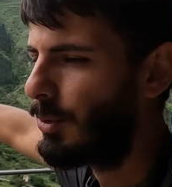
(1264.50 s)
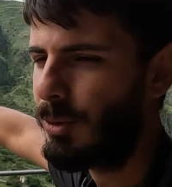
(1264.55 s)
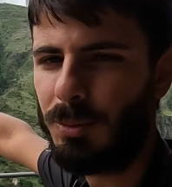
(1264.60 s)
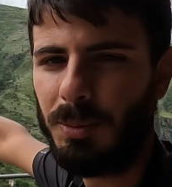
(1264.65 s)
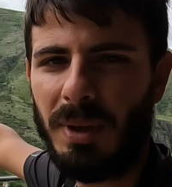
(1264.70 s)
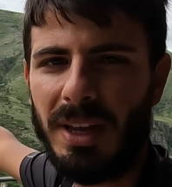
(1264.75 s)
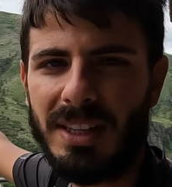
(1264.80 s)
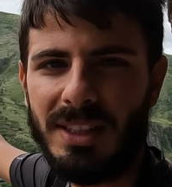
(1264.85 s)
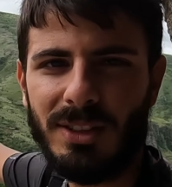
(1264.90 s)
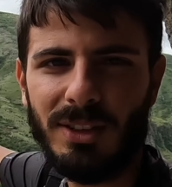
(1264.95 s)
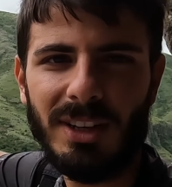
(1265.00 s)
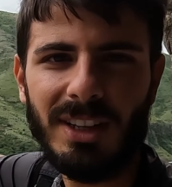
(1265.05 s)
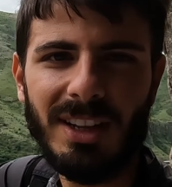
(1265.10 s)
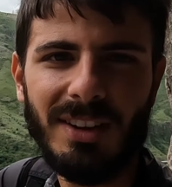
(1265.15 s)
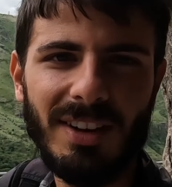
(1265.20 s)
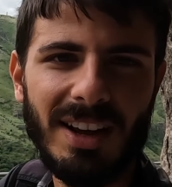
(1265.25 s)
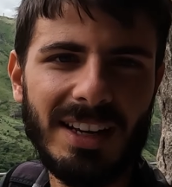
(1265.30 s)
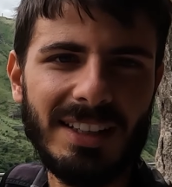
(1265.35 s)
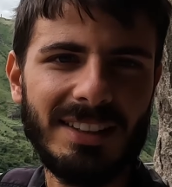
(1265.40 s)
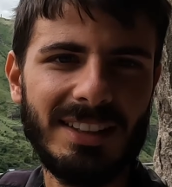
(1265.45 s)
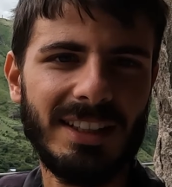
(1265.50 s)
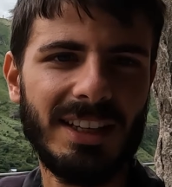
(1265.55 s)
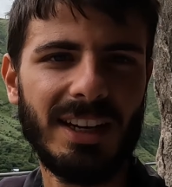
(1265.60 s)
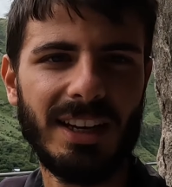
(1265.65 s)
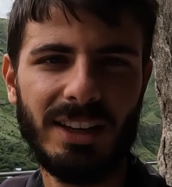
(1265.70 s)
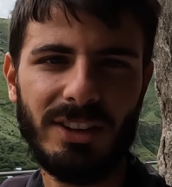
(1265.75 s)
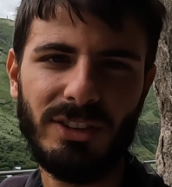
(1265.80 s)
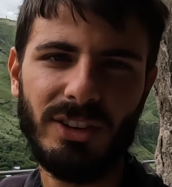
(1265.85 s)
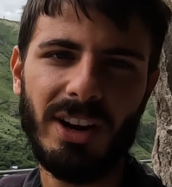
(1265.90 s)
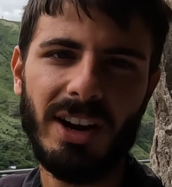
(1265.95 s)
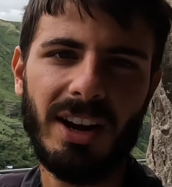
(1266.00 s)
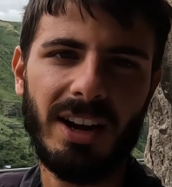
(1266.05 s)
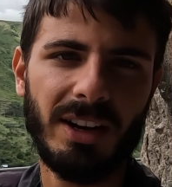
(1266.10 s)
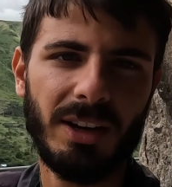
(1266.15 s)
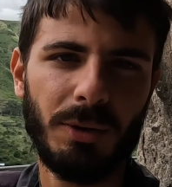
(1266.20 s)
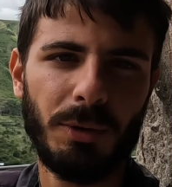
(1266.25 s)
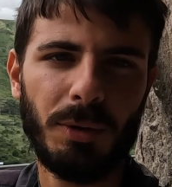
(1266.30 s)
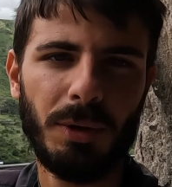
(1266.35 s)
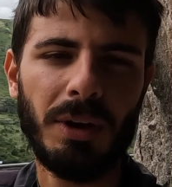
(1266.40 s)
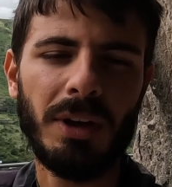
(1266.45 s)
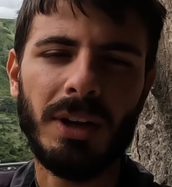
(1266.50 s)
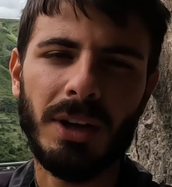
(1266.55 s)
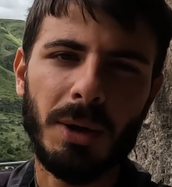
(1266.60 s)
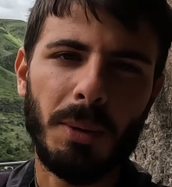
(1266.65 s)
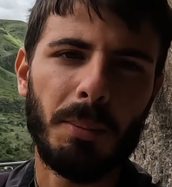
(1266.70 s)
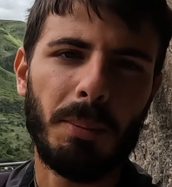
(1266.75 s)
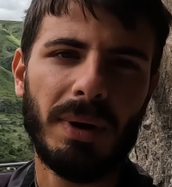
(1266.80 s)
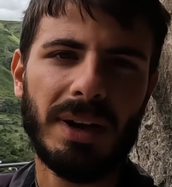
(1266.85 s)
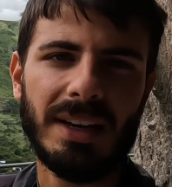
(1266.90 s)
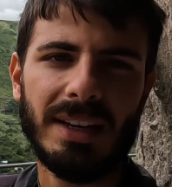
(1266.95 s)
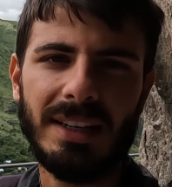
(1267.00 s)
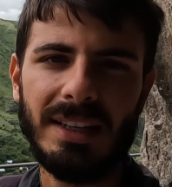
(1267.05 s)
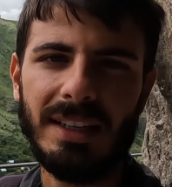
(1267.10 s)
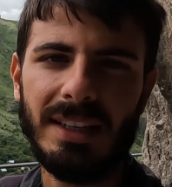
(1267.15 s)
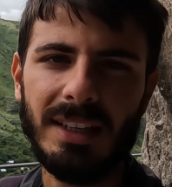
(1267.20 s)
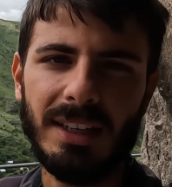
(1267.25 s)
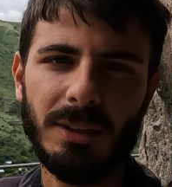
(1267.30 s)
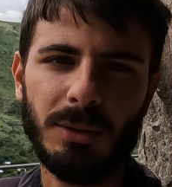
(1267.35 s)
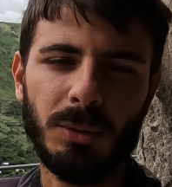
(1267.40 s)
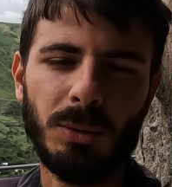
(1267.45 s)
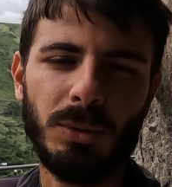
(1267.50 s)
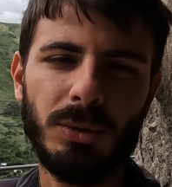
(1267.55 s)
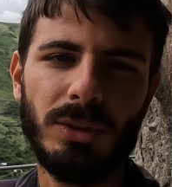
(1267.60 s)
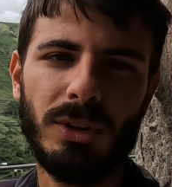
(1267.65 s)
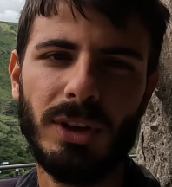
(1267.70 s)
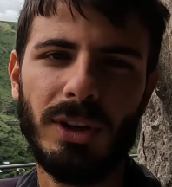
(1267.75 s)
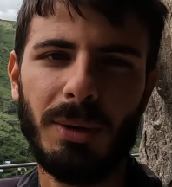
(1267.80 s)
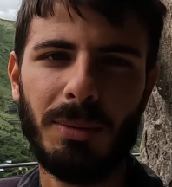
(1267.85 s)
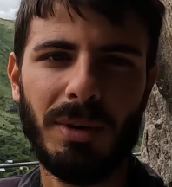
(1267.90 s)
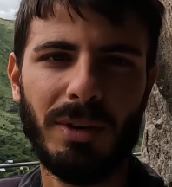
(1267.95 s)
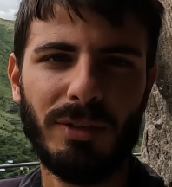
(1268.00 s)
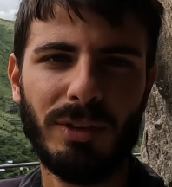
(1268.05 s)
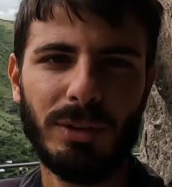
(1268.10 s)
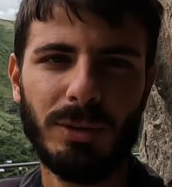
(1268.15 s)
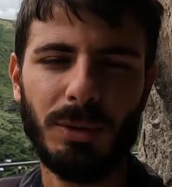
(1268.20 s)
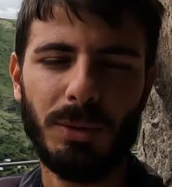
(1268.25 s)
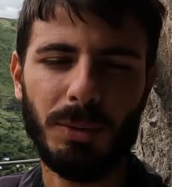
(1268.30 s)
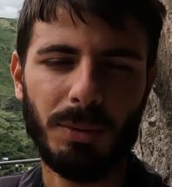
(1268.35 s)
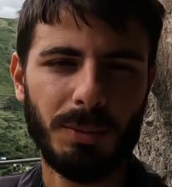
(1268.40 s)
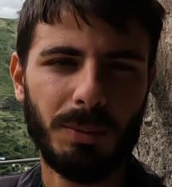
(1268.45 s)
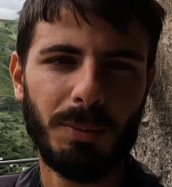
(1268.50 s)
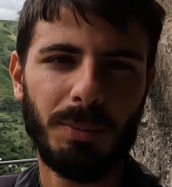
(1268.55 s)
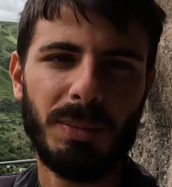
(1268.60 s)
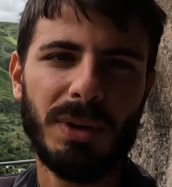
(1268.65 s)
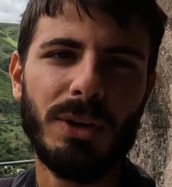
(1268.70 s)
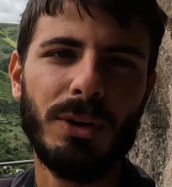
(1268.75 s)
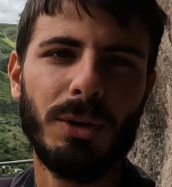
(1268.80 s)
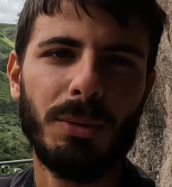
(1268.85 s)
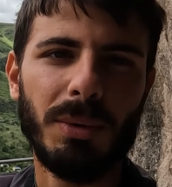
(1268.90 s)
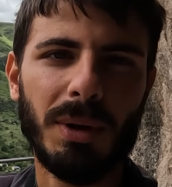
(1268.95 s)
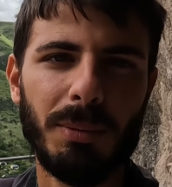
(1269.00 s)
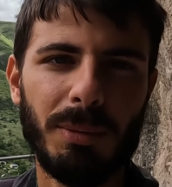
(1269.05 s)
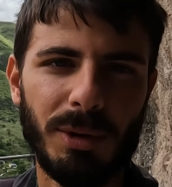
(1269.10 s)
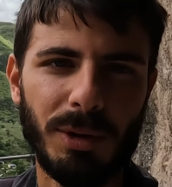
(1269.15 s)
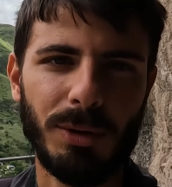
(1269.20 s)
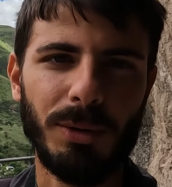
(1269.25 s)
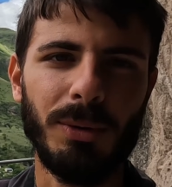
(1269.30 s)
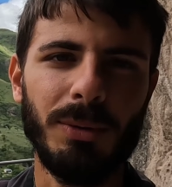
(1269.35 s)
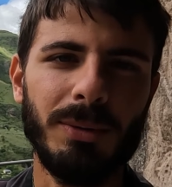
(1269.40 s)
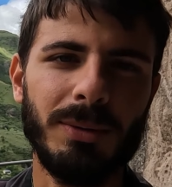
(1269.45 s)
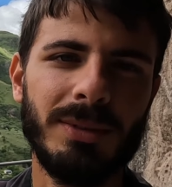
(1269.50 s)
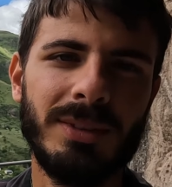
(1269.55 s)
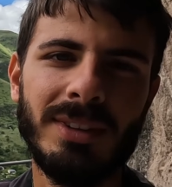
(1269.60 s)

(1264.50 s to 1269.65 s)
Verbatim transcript: uno spiazzolo davanti che c'era anche un panchina e tutto. Abbiamo fatto un piccolo barbecue.